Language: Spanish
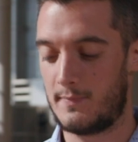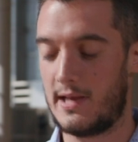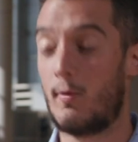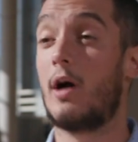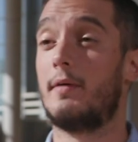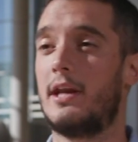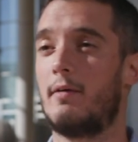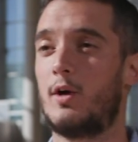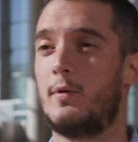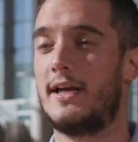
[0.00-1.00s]
Me llamo Javier
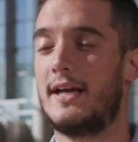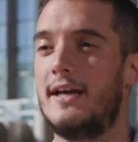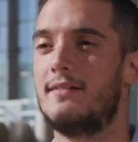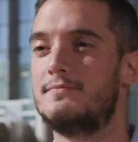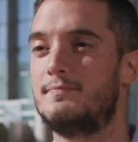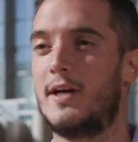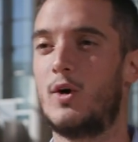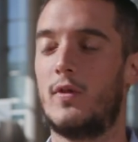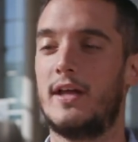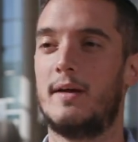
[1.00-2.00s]
Navarro Berenguer,
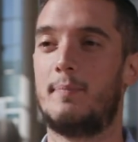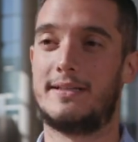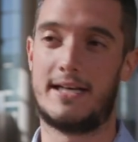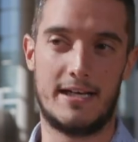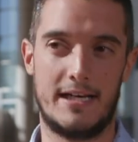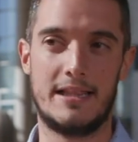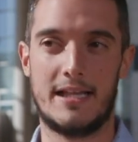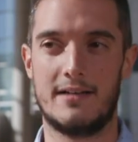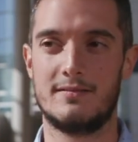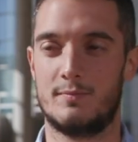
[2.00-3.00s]
vengo de Petrel,
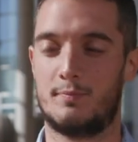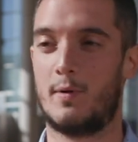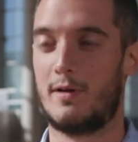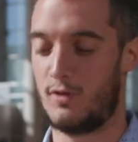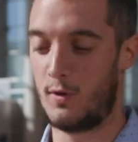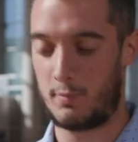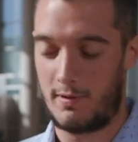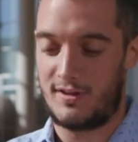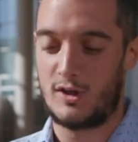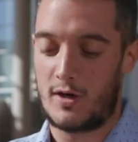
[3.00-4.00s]
Elda, dos
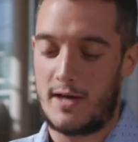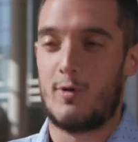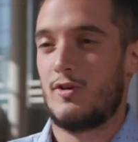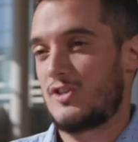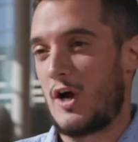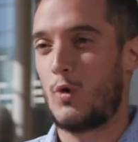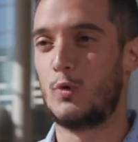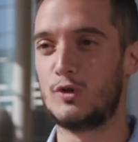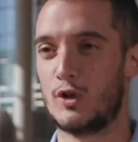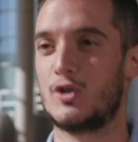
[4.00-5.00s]
pueblecitos que bueno, están
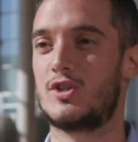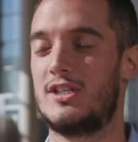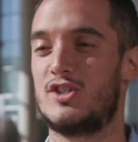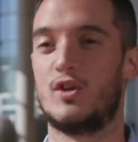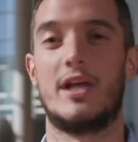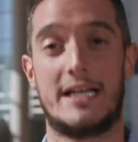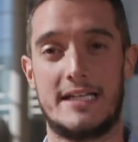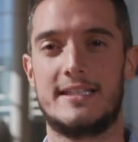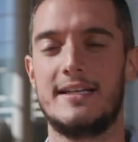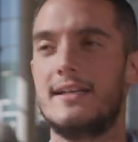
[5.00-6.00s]
juntos y son de
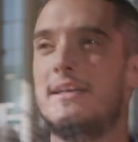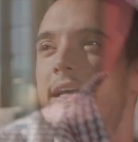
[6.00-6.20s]
Alicante.